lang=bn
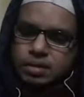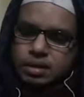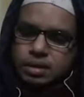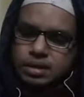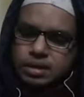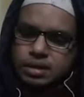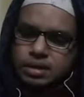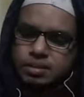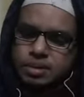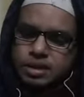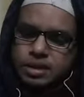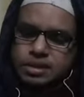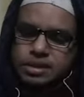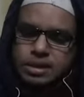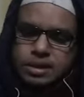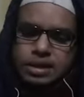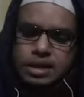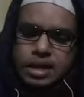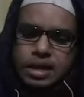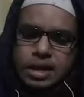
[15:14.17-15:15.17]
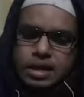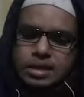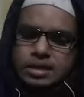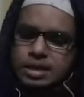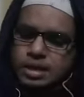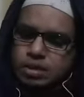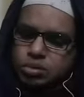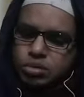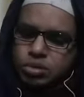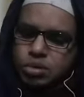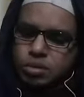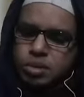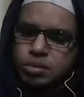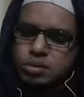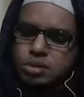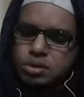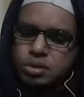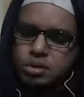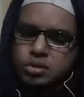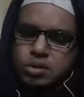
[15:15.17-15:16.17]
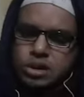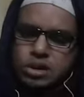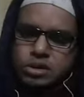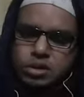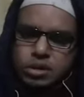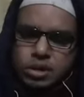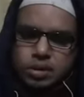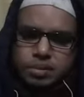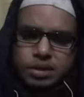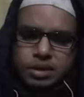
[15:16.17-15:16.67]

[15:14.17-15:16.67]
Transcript: লিখতে পেরেছিলেন সেই রুদ্র মোহাম্মদ শহীদুল্লাহর সঙ্গে